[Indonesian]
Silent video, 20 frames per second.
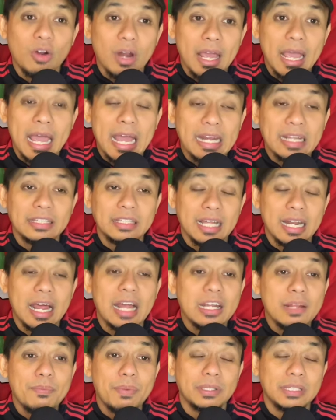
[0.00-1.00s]
oleh Erik Ten
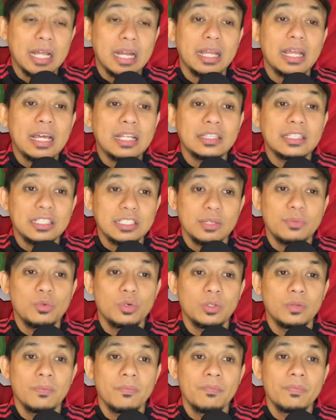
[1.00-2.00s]
Hag di pertandingan tersebut.